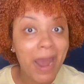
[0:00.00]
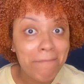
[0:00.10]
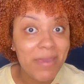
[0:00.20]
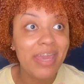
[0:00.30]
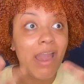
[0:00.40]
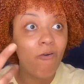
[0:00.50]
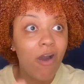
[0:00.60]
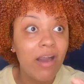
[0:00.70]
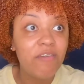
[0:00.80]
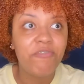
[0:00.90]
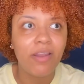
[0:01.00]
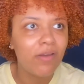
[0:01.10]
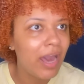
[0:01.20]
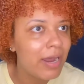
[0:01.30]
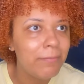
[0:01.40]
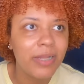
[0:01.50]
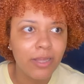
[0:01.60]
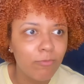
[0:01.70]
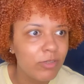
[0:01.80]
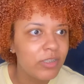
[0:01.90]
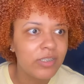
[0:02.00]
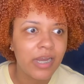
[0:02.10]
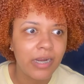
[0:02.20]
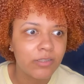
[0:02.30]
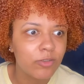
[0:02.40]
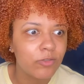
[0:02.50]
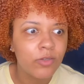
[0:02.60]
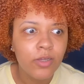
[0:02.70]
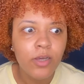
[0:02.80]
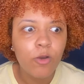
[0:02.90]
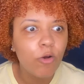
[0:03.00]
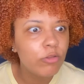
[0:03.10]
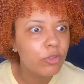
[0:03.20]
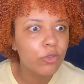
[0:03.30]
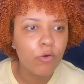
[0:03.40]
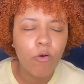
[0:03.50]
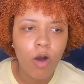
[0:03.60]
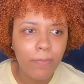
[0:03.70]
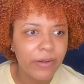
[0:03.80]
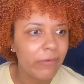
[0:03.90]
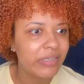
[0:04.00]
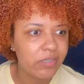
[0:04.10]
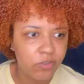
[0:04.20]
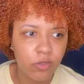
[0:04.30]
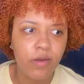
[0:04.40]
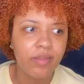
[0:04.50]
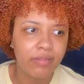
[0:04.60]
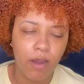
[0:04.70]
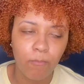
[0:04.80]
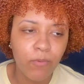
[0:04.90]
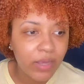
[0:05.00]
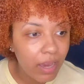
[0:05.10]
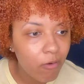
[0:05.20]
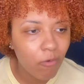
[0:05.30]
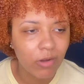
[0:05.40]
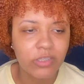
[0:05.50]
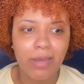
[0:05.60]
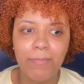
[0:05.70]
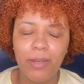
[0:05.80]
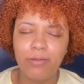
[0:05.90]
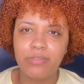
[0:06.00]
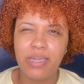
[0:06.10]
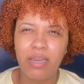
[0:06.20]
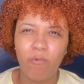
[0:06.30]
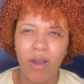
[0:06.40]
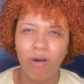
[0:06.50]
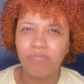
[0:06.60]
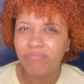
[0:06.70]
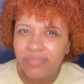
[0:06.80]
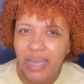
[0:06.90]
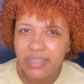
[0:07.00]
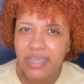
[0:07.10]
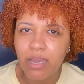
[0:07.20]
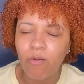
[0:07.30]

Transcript: pra mim, eu olho e falo, caramba, deu muito certo. Com tudo, com roupa, com acessório e tal. Por que com cor de cabelo não seria igual? Tem que ser